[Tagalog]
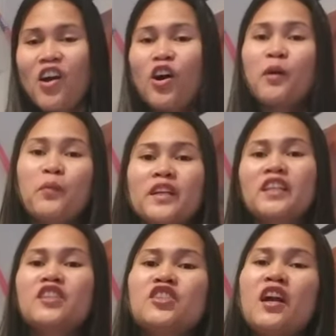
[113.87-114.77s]
Or pwede
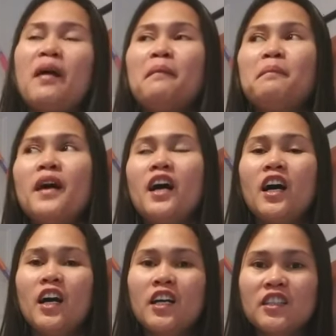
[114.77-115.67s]
din siyang
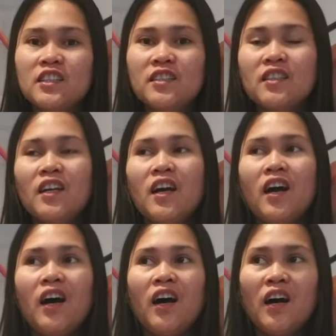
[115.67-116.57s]
pang
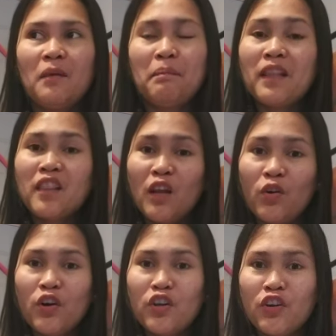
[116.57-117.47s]
uh,
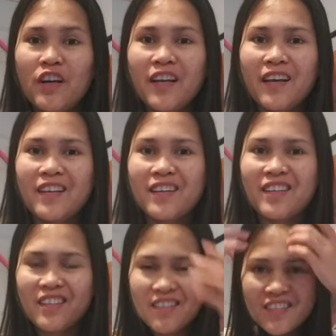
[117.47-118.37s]
pantalon or
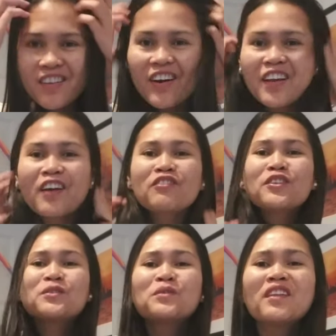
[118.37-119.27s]
leggings. So, ayan, for
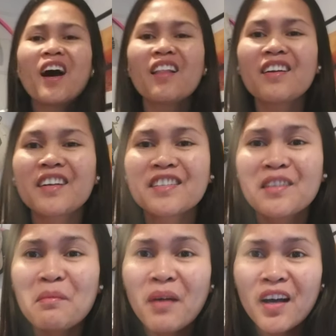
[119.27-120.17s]
$2,
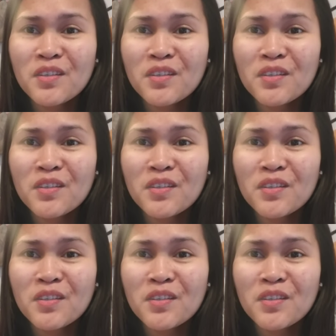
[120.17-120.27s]
diba?